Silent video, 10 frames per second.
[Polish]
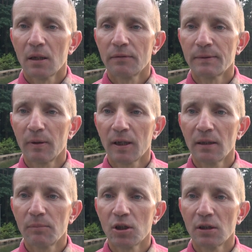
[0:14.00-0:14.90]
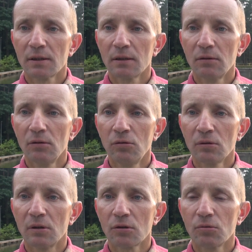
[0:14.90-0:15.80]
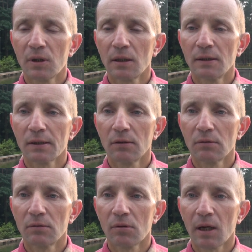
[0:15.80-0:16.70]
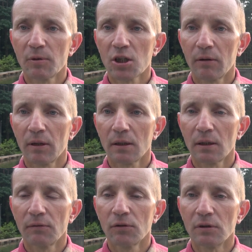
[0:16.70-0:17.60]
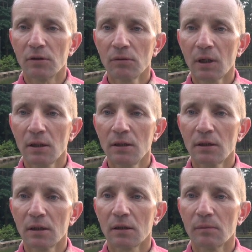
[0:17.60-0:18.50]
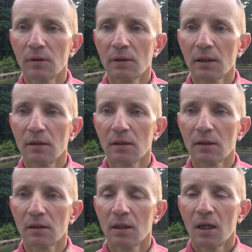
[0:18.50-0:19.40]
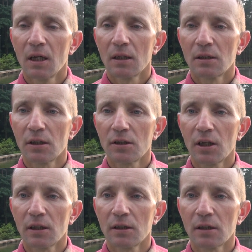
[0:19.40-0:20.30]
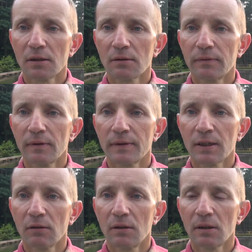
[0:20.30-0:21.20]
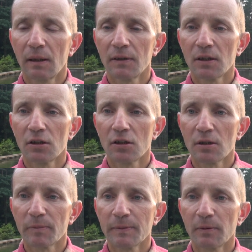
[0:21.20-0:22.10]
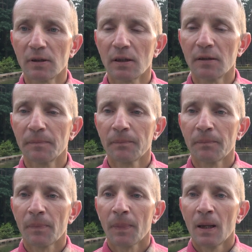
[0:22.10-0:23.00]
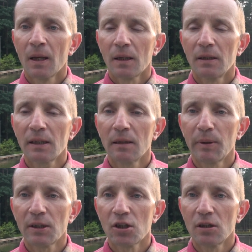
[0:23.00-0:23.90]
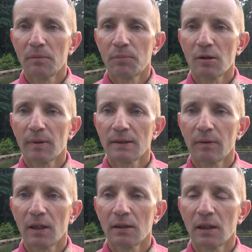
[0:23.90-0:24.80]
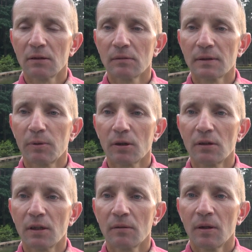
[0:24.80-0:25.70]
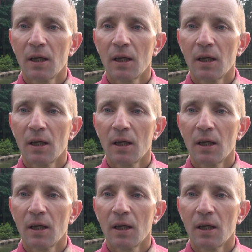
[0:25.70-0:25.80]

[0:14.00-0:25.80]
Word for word: wspomagane przez y, ludność ukraińską, która mieszkała na Wołyniu i nie tylko, bo na innych y, częściach Kresów Wschodnich dawnej Rzeczpospolitej. Jak ja patrzę, proszę Państwa, na, na tą zbrodnię?